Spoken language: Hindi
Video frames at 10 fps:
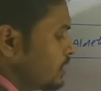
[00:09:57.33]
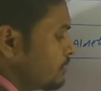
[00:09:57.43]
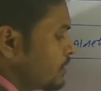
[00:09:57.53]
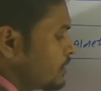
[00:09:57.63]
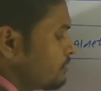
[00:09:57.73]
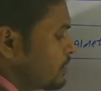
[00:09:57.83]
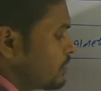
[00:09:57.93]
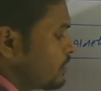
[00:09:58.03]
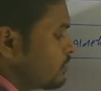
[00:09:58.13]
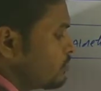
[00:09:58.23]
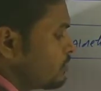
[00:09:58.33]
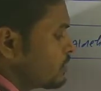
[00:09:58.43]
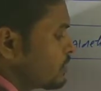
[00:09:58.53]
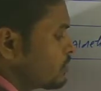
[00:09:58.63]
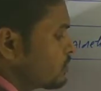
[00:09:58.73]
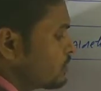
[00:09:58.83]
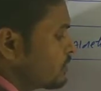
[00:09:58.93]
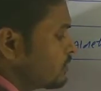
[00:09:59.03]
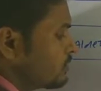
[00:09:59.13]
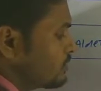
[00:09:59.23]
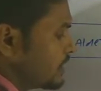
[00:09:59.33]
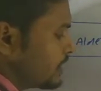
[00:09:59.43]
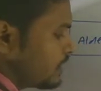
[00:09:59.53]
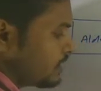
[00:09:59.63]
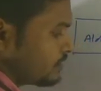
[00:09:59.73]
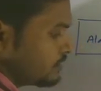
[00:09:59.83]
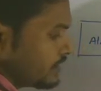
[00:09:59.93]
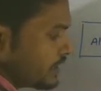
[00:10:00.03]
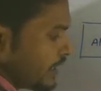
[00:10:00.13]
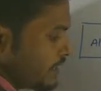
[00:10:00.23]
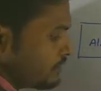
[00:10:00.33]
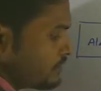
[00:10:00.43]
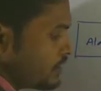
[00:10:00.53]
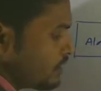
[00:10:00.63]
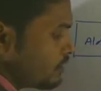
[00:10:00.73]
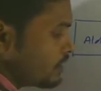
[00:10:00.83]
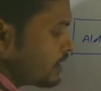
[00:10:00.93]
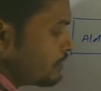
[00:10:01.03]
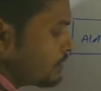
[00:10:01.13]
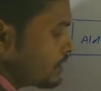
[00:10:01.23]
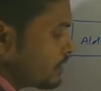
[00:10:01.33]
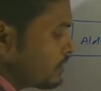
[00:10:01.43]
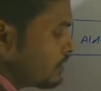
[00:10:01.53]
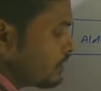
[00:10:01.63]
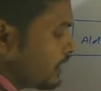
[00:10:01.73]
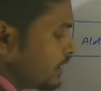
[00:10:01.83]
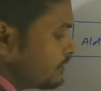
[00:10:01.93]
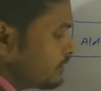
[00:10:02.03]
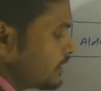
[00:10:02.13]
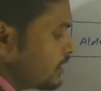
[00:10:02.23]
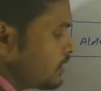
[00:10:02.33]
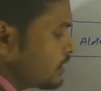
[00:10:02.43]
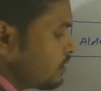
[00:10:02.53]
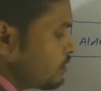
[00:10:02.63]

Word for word: अमलगम लिखा हो ये जिंक एस और यहाँ पर एस सी एल लिखा